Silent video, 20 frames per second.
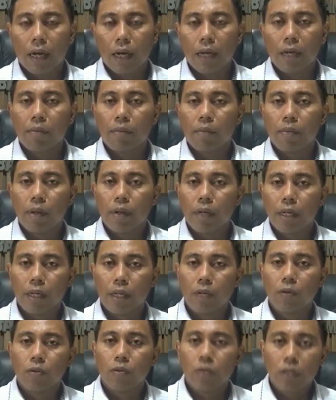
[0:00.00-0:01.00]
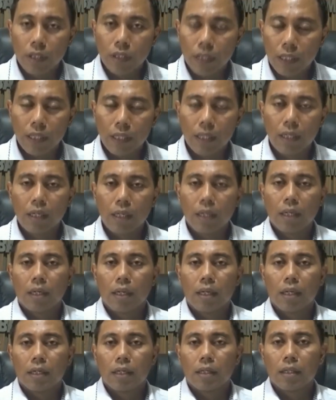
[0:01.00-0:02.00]
adalah yang memiliki kunci
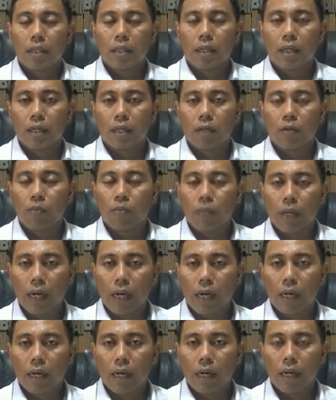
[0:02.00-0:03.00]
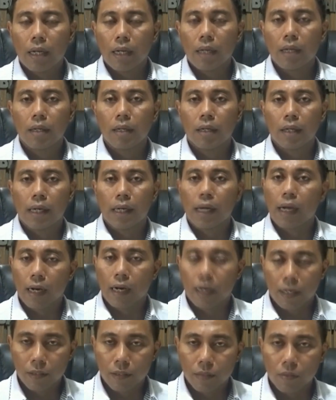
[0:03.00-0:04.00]
uh, duplikat dari
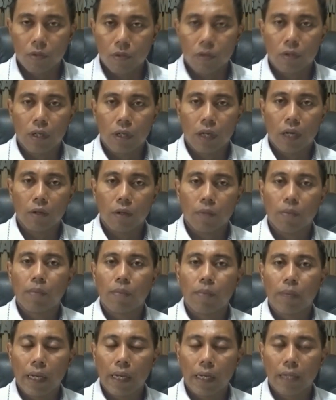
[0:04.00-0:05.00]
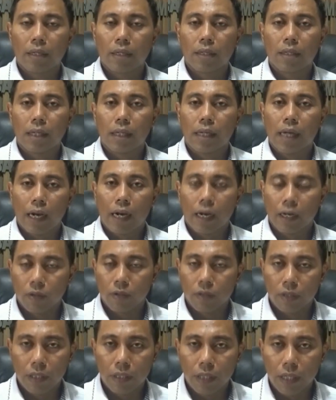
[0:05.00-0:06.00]
kendaraan tersebut yaitu pemilik kendaraan
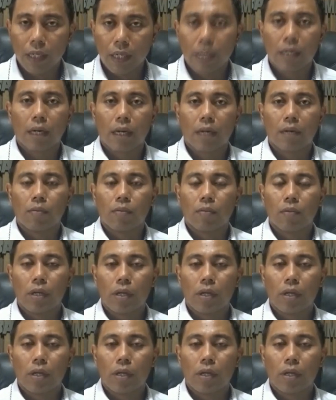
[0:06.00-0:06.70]
itu sendiri yang